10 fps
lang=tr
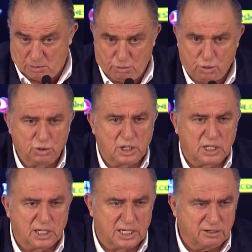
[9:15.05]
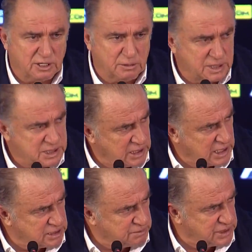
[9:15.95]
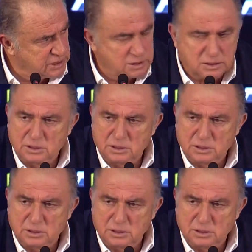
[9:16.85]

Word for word: bunun da kararı verilmesi lazım ki